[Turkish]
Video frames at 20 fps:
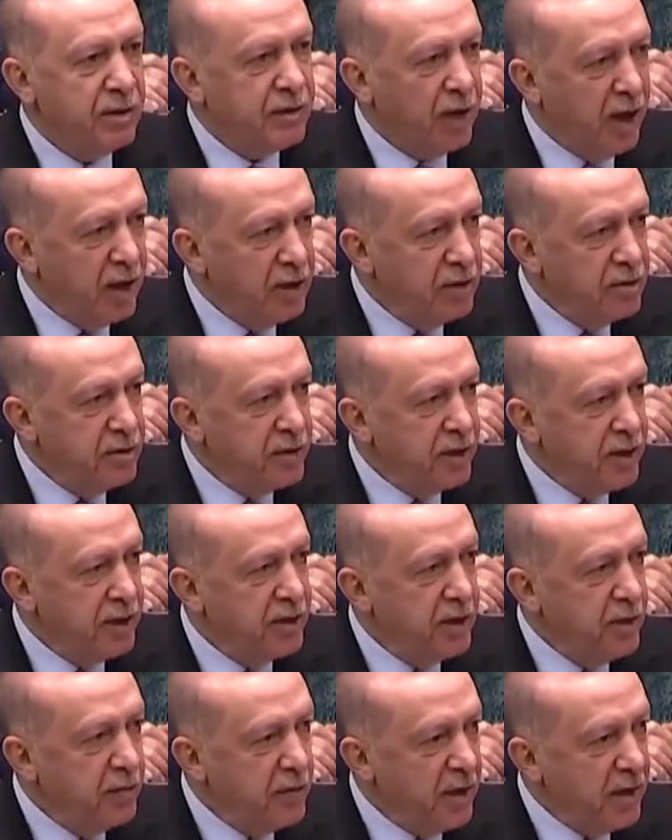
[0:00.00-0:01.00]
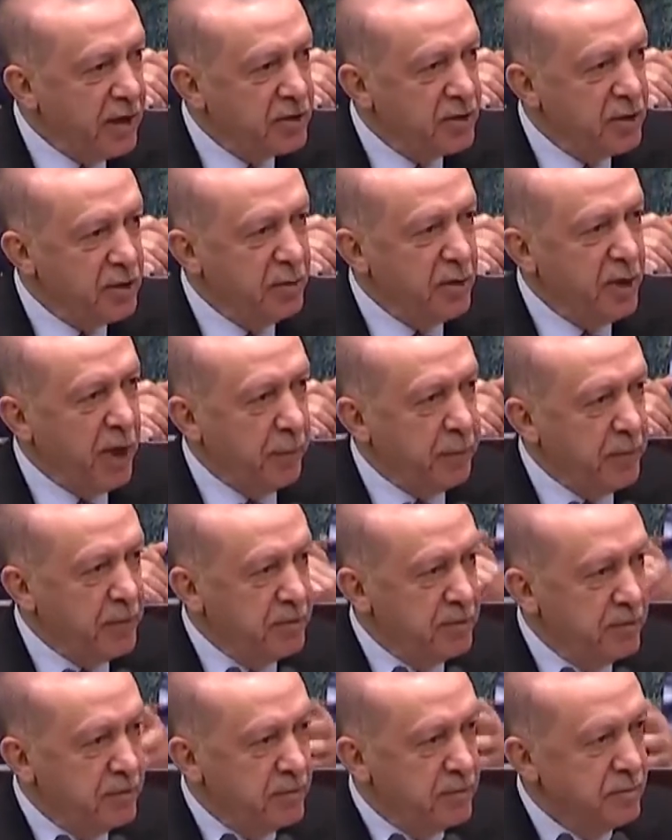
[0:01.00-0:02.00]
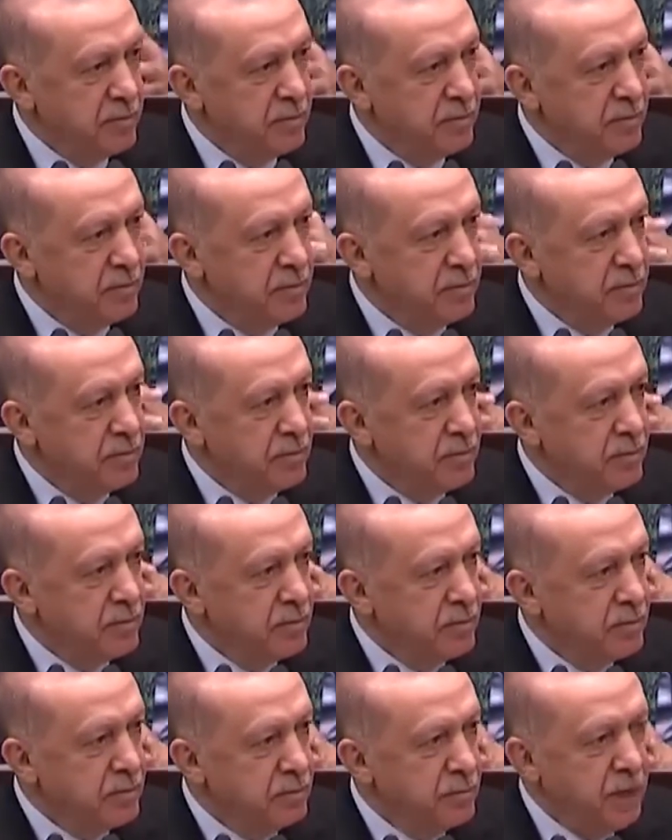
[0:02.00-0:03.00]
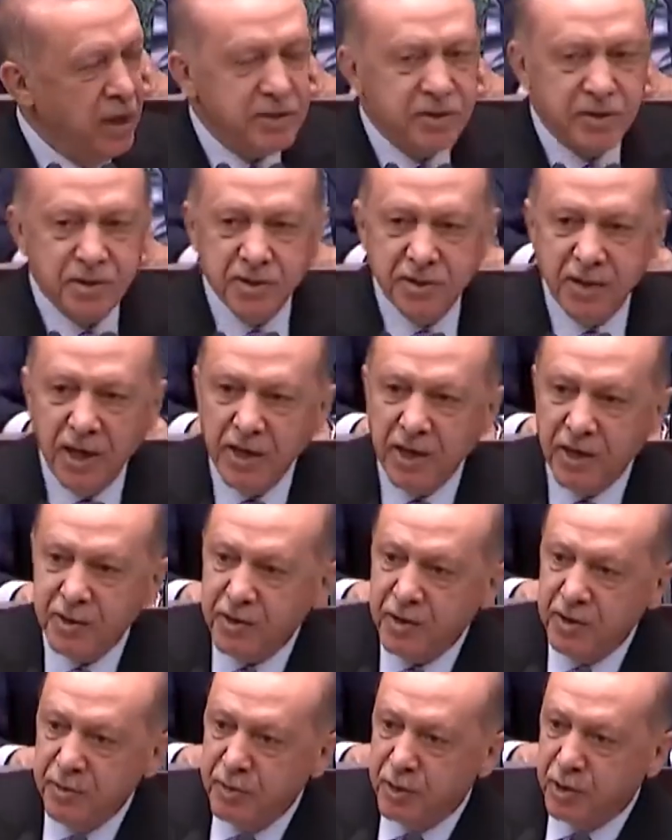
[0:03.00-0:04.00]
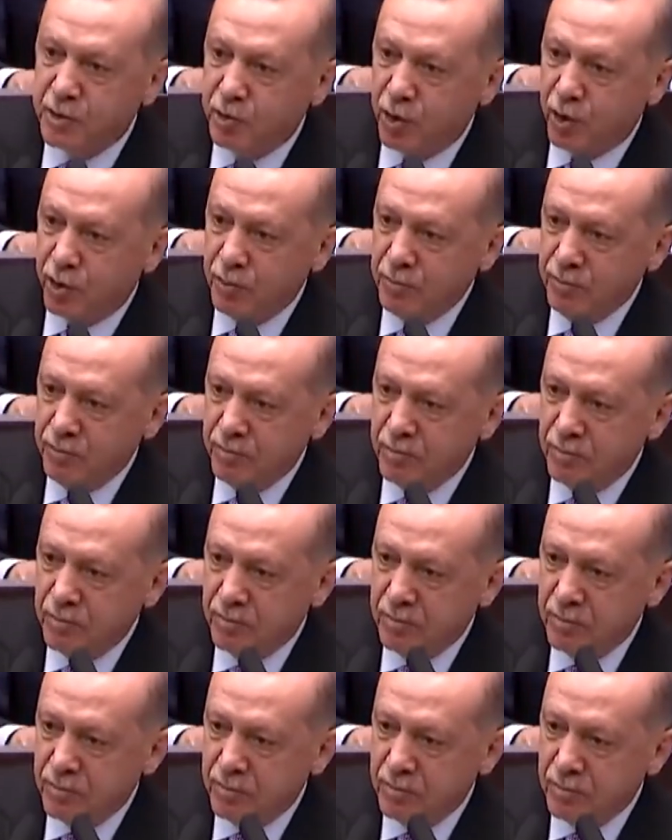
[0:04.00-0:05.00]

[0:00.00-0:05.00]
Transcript: Hadi alın krediyi ve yatırımı yapın. AKP iktidarının yolsuzlukları tam gaz devam ediyor.